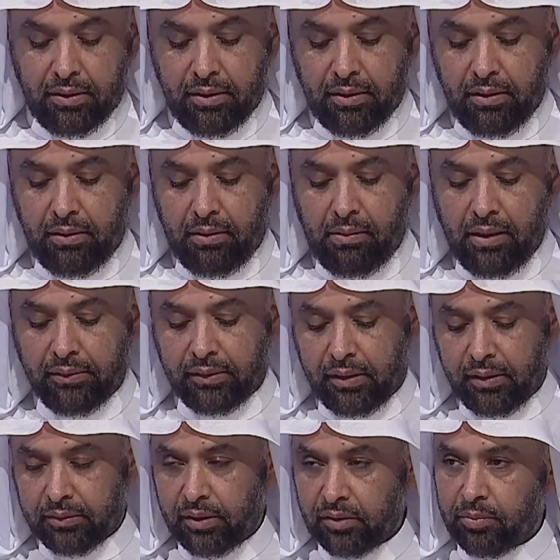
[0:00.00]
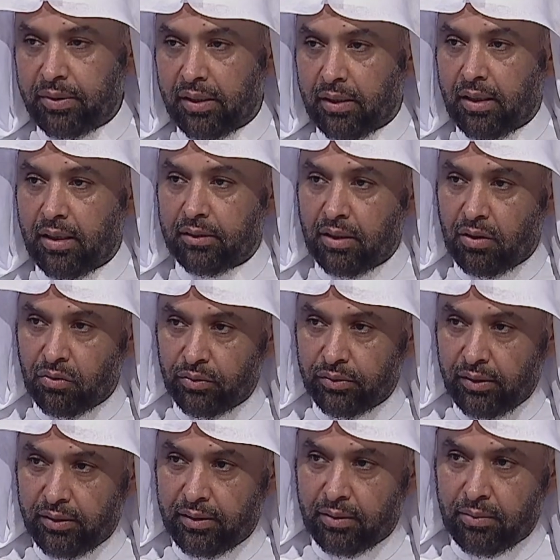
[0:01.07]
آه، عن طريق تطبيقات او عن
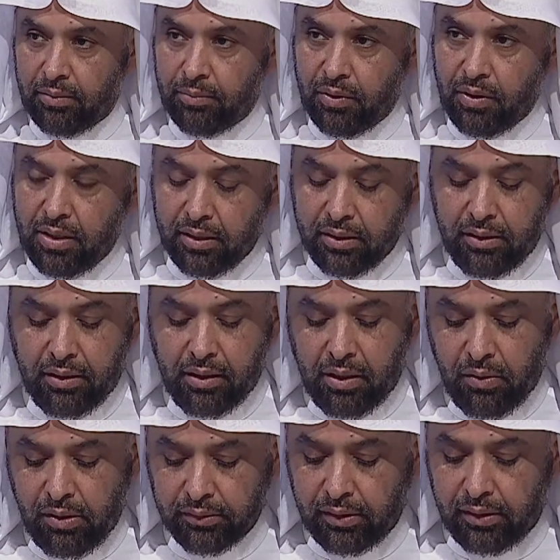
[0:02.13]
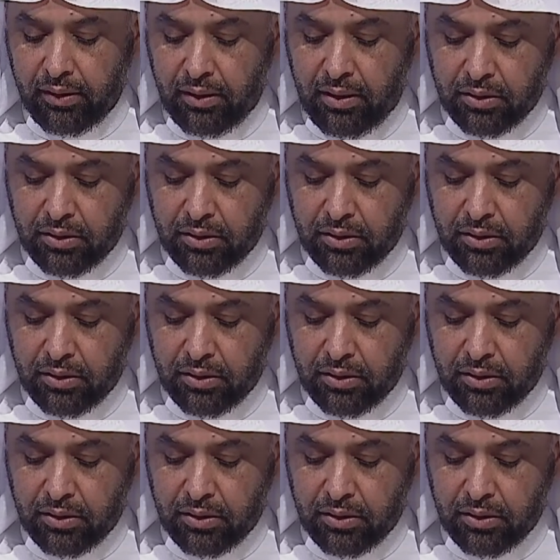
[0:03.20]
طريق المواقع او عن طريق